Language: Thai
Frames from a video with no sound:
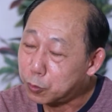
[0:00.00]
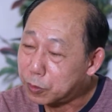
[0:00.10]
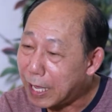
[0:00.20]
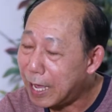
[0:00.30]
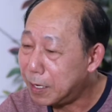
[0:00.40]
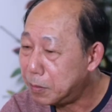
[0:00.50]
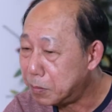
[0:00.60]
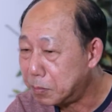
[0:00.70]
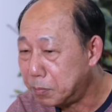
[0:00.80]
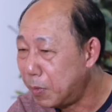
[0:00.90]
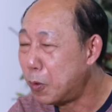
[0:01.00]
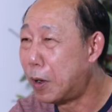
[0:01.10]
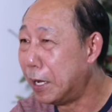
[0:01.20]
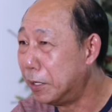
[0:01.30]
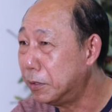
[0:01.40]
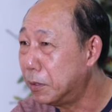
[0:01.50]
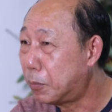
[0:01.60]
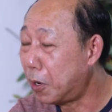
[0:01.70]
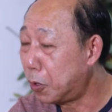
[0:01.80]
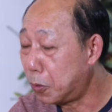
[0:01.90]
สุดท้ายไม่ไหว
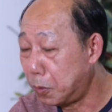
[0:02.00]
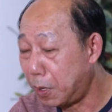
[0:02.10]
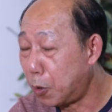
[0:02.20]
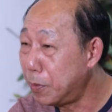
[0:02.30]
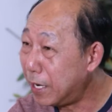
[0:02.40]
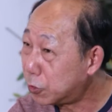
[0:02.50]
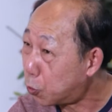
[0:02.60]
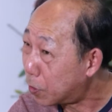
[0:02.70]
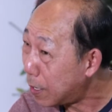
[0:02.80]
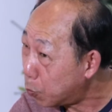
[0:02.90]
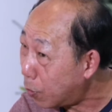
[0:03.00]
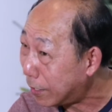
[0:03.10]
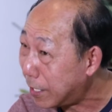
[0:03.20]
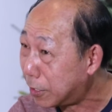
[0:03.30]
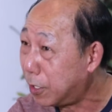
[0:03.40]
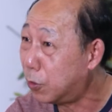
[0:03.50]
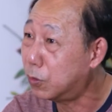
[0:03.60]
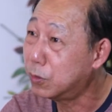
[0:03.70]
เพราะเราเราไม่ได้ส่งแค่หมูหันอย่างเดียว